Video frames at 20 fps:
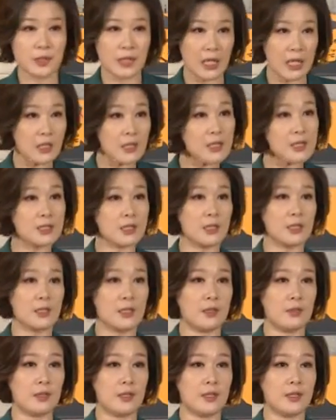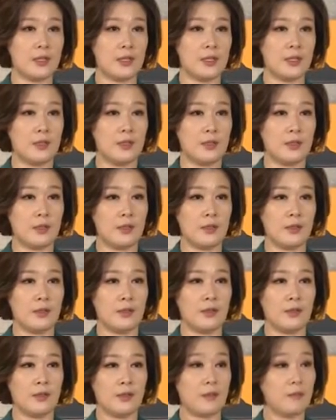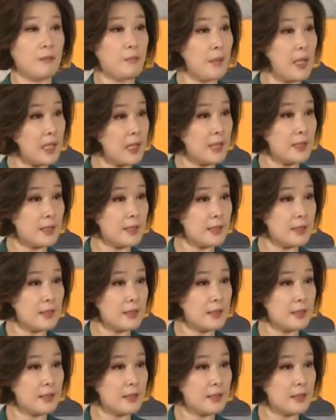깔려 있어야 된다고 그랬어요. 말에는.